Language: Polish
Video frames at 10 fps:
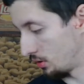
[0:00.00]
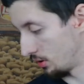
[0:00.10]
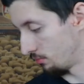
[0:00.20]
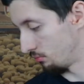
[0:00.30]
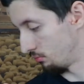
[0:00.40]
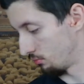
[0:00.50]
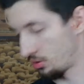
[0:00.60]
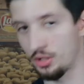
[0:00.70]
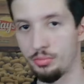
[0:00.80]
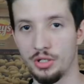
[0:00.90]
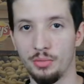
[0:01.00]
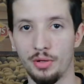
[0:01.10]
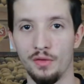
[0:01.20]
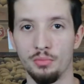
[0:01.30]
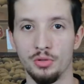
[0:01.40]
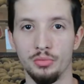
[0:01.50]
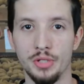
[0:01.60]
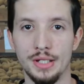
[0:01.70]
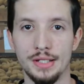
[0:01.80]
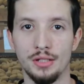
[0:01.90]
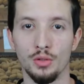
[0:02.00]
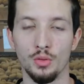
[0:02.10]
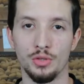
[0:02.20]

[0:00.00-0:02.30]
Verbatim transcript: tym szybciej prawdopodobnie znikną z